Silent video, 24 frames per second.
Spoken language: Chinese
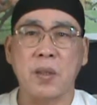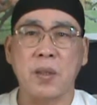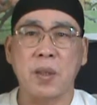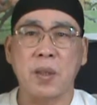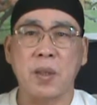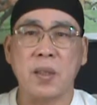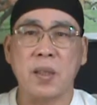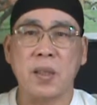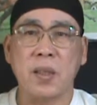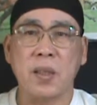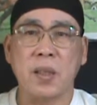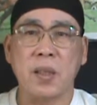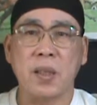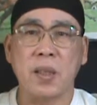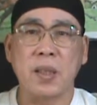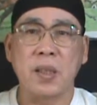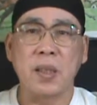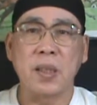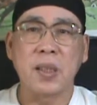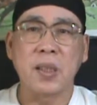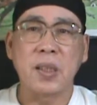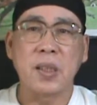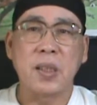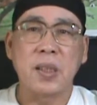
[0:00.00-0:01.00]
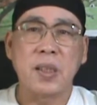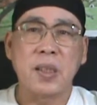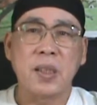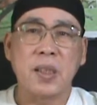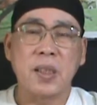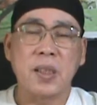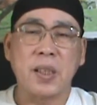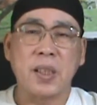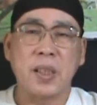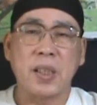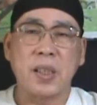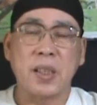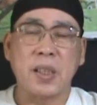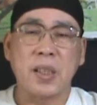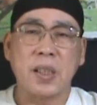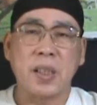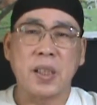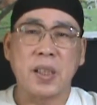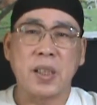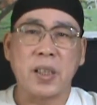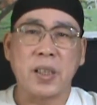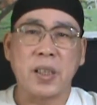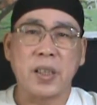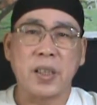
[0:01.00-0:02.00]
就像那个那
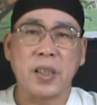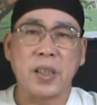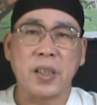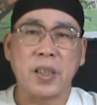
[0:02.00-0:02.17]
个